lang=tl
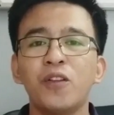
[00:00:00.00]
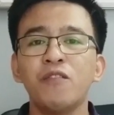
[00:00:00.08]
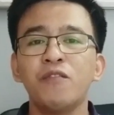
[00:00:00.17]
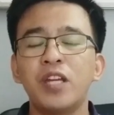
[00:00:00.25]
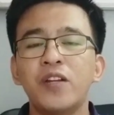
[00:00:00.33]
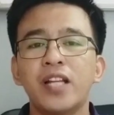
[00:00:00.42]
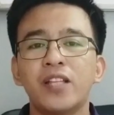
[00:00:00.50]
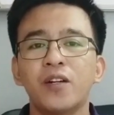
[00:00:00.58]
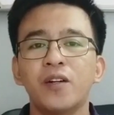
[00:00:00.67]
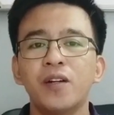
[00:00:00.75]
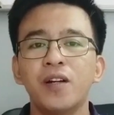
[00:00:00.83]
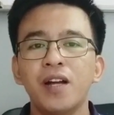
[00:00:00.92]
tong video na
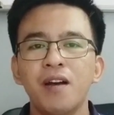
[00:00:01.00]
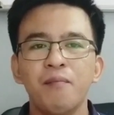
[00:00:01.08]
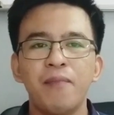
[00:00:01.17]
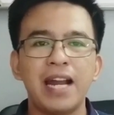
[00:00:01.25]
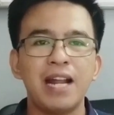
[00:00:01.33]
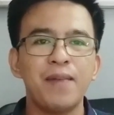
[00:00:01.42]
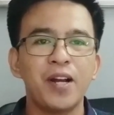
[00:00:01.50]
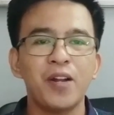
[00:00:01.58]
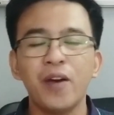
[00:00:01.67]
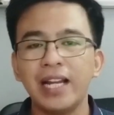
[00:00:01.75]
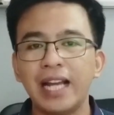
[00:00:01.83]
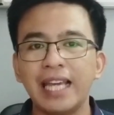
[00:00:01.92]
to para
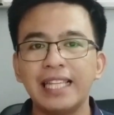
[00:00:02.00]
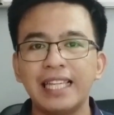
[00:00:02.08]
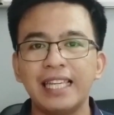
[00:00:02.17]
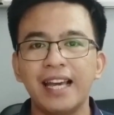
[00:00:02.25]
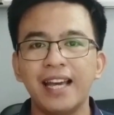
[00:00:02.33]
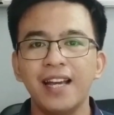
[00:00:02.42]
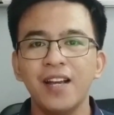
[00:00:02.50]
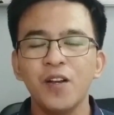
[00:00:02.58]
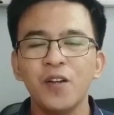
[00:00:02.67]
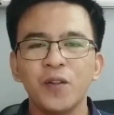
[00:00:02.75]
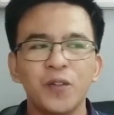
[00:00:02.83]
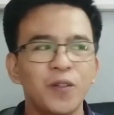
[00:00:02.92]
magkaroon ka ng idea
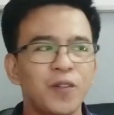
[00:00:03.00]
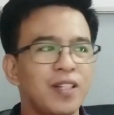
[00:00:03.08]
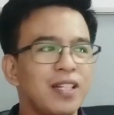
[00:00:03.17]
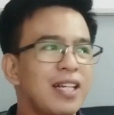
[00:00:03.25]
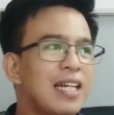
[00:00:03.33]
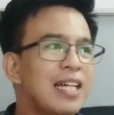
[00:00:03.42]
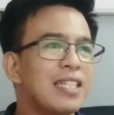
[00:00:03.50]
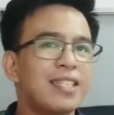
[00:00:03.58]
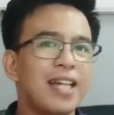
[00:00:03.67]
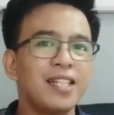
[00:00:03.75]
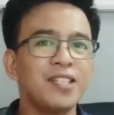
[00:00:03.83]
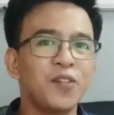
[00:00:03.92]
kung
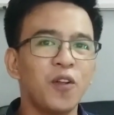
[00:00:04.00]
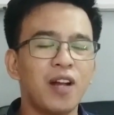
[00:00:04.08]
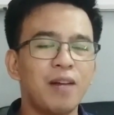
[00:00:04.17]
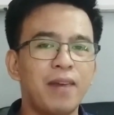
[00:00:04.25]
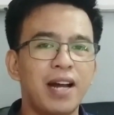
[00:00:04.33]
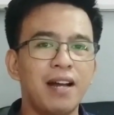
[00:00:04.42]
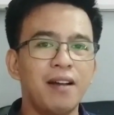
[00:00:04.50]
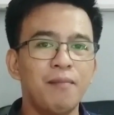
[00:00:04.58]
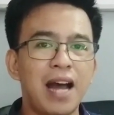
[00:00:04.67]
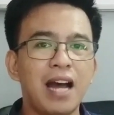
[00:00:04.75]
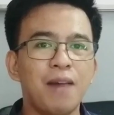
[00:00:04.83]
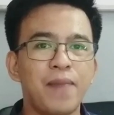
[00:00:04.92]
saan school ka ba
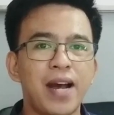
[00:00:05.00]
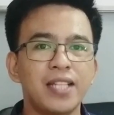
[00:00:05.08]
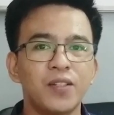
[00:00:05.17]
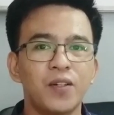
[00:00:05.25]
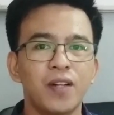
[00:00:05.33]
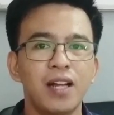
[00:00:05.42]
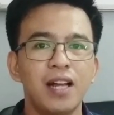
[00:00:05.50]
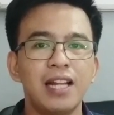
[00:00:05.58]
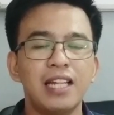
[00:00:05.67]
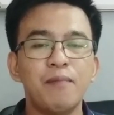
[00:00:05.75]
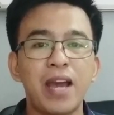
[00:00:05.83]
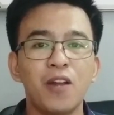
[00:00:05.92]
makakapasok
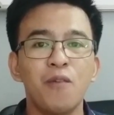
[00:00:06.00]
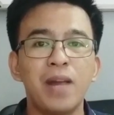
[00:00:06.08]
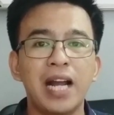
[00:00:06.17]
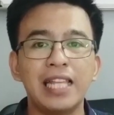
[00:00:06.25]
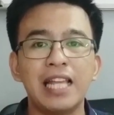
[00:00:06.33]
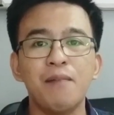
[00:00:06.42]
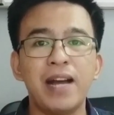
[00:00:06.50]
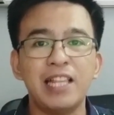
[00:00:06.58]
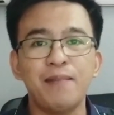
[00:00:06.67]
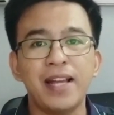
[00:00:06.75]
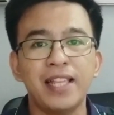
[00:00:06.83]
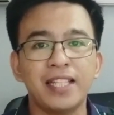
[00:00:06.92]
na merong magandang
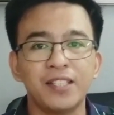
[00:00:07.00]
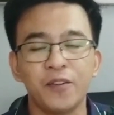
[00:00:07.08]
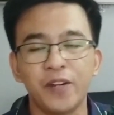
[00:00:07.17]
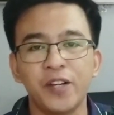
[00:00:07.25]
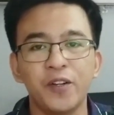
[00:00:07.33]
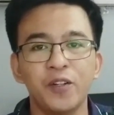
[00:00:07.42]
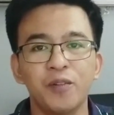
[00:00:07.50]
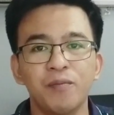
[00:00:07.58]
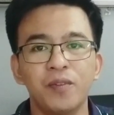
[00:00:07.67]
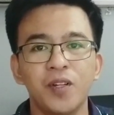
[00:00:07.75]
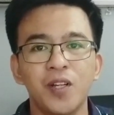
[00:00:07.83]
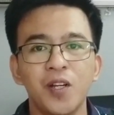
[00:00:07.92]
mathematics
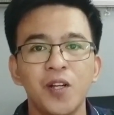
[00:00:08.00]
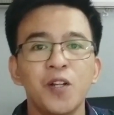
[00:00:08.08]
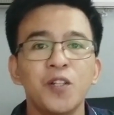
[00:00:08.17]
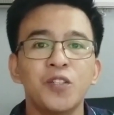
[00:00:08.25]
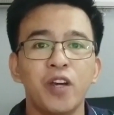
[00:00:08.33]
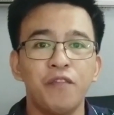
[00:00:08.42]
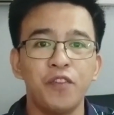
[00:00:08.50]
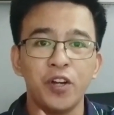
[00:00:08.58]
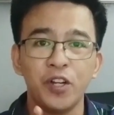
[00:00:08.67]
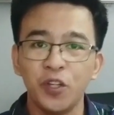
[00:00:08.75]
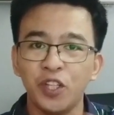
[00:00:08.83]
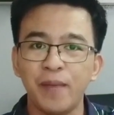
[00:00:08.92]
curriculum. So if
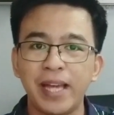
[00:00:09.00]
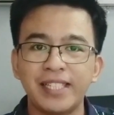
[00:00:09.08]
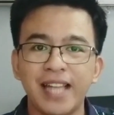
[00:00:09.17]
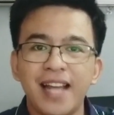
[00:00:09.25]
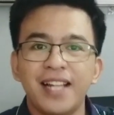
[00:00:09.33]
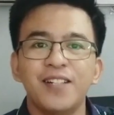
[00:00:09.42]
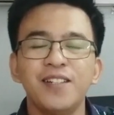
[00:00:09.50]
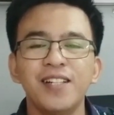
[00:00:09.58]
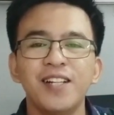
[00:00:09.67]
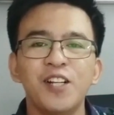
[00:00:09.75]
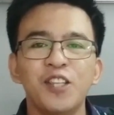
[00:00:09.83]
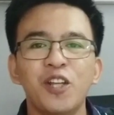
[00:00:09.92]
you're new to my channel,
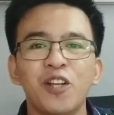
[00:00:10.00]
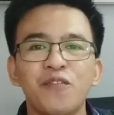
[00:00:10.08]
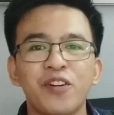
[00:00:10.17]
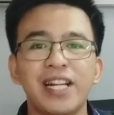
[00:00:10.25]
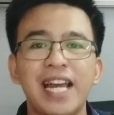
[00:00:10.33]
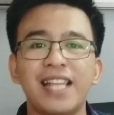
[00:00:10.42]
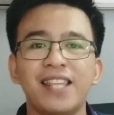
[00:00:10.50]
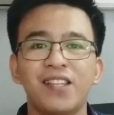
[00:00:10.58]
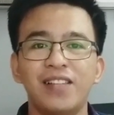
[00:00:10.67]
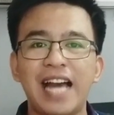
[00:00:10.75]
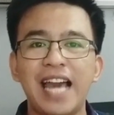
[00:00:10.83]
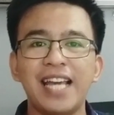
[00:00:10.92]
don't forget to
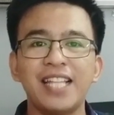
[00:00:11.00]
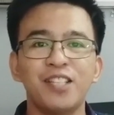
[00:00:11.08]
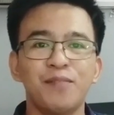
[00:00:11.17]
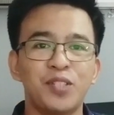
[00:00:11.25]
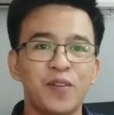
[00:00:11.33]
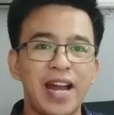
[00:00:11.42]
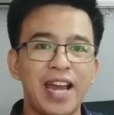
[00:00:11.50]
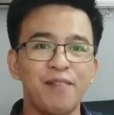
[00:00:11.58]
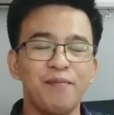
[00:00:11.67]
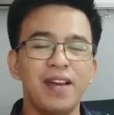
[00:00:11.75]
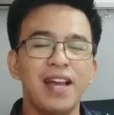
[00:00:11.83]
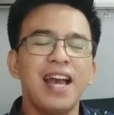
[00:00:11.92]
like and
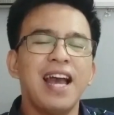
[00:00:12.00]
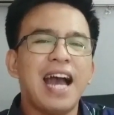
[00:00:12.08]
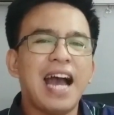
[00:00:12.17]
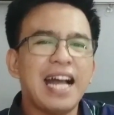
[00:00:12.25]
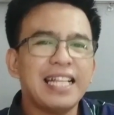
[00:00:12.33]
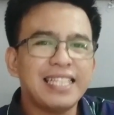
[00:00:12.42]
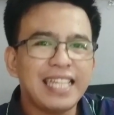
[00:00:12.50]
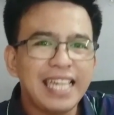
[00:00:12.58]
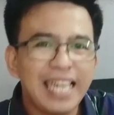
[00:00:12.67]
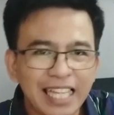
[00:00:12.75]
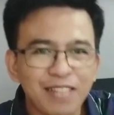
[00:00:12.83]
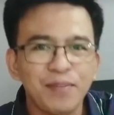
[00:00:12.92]
subscribe at
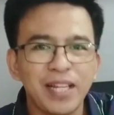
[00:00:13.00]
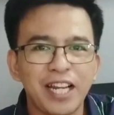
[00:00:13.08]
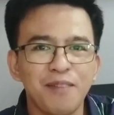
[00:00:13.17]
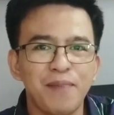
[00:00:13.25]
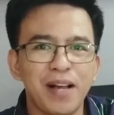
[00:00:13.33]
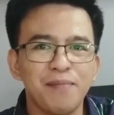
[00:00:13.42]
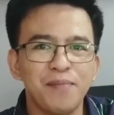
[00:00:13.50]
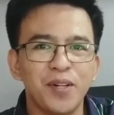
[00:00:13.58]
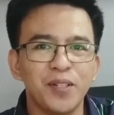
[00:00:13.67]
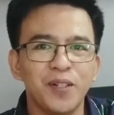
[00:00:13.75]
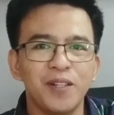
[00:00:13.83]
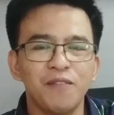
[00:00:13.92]
hit na rin yung bell
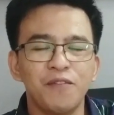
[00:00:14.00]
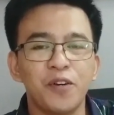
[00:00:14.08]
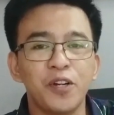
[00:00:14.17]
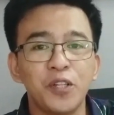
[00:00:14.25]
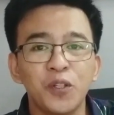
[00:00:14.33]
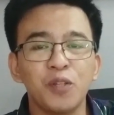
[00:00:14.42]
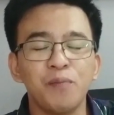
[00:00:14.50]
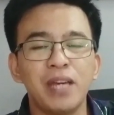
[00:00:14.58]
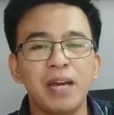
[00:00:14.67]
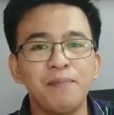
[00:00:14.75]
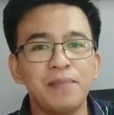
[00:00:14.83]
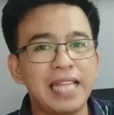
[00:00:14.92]
button for you to be
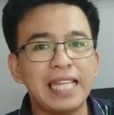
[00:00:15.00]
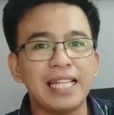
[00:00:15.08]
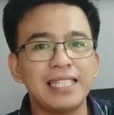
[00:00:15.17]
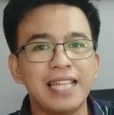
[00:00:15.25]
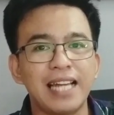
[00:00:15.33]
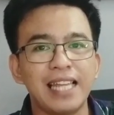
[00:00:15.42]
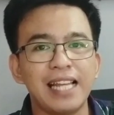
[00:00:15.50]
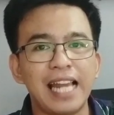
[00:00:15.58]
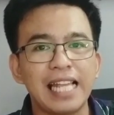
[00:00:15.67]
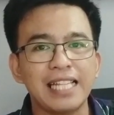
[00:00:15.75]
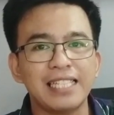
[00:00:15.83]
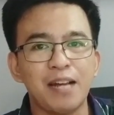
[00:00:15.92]
updated sa ating
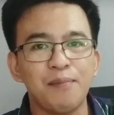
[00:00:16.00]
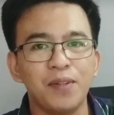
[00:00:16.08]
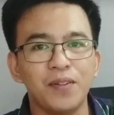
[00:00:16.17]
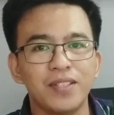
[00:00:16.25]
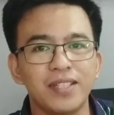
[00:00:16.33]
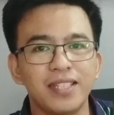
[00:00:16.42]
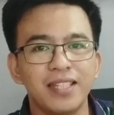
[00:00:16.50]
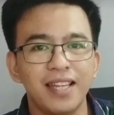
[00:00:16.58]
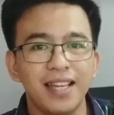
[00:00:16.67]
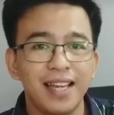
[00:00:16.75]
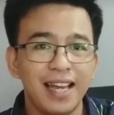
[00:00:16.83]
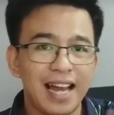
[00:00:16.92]
latest uploads.
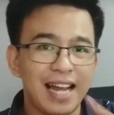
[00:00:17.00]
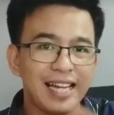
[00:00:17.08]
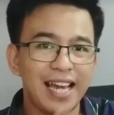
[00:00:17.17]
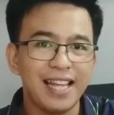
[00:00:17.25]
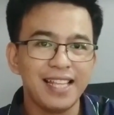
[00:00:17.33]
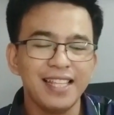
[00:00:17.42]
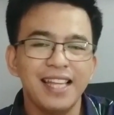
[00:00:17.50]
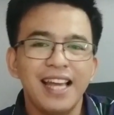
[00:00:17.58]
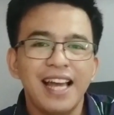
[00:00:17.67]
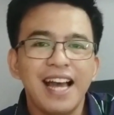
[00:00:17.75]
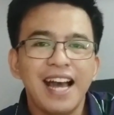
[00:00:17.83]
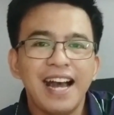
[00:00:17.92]
Again,
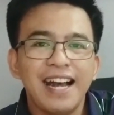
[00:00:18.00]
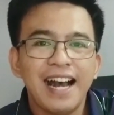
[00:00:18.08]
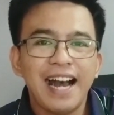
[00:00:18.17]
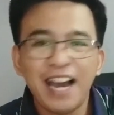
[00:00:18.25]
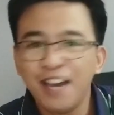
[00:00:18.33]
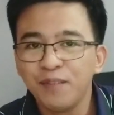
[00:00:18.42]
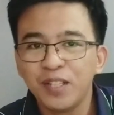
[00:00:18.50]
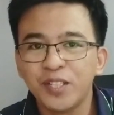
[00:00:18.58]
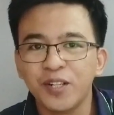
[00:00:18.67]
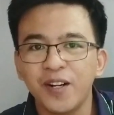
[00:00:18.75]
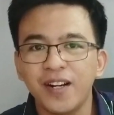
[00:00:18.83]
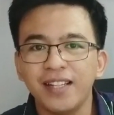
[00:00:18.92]
I'm
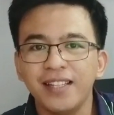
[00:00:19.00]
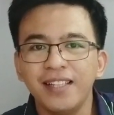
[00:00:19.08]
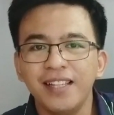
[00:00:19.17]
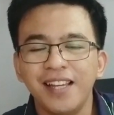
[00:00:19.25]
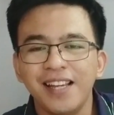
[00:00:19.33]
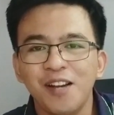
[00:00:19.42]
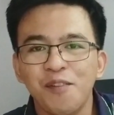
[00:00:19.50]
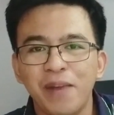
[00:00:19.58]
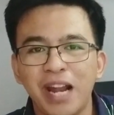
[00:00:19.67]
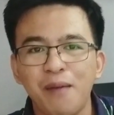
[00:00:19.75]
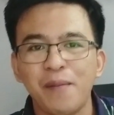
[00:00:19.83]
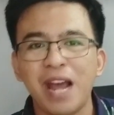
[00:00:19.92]
Teacher Gon.
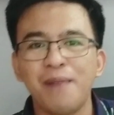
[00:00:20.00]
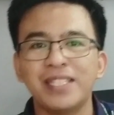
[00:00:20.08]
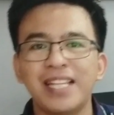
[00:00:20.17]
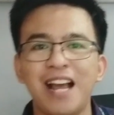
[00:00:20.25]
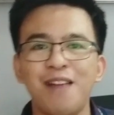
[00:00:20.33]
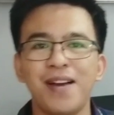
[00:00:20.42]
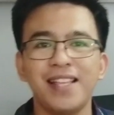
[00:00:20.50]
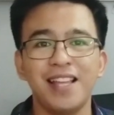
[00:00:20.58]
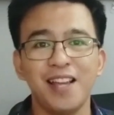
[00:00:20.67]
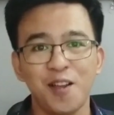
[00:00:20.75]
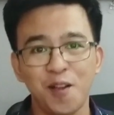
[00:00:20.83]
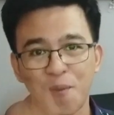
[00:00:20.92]
Maraming maraming salamat.